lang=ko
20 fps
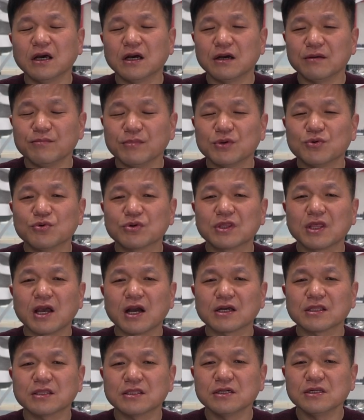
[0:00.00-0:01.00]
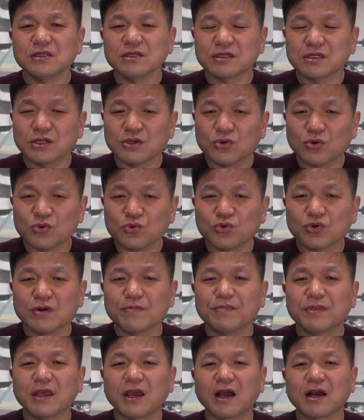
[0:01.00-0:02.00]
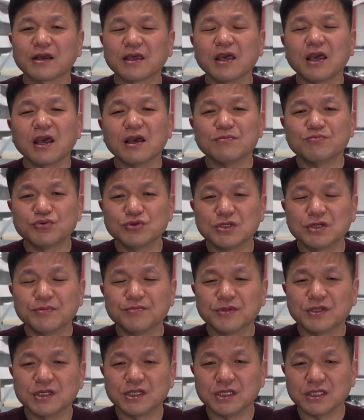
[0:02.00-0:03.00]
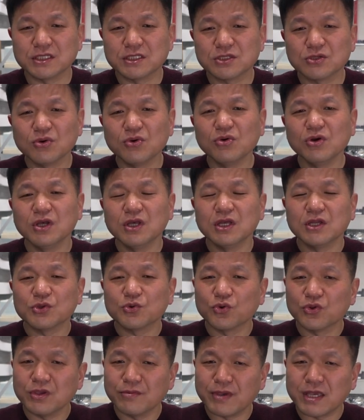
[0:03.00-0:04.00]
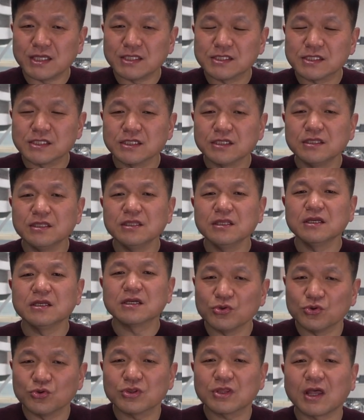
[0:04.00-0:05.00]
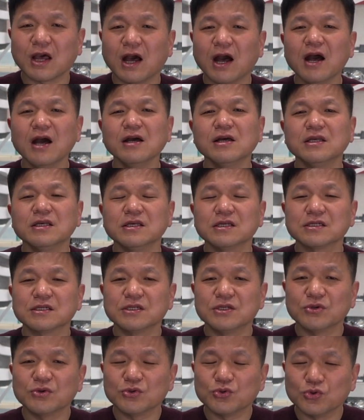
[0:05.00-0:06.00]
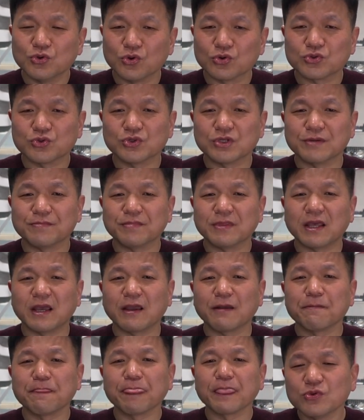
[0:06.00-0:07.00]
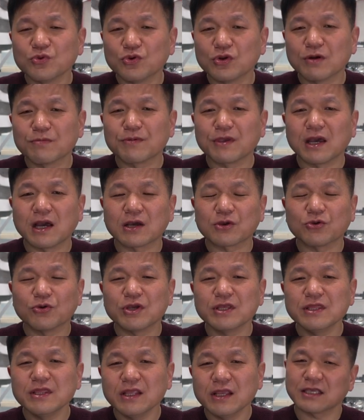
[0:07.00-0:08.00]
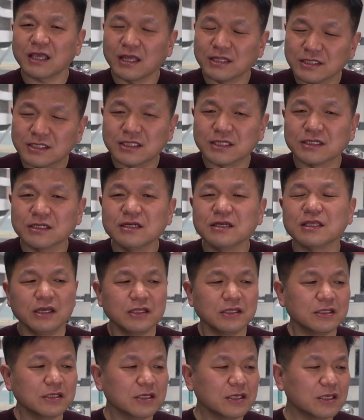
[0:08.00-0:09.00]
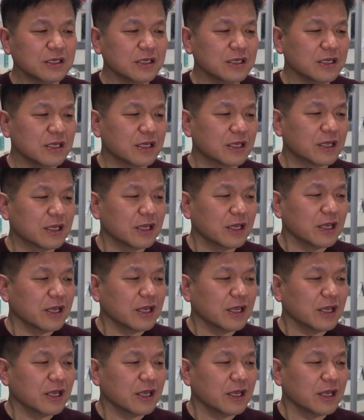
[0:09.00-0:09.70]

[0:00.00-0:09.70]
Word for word: 어, 미국 대학들 그리고 유럽 대학의 분점들이 있죠. 조지 메이슨, 유타, 그리고 뉴욕 주립대, 유럽 대학교인 겐트, 특히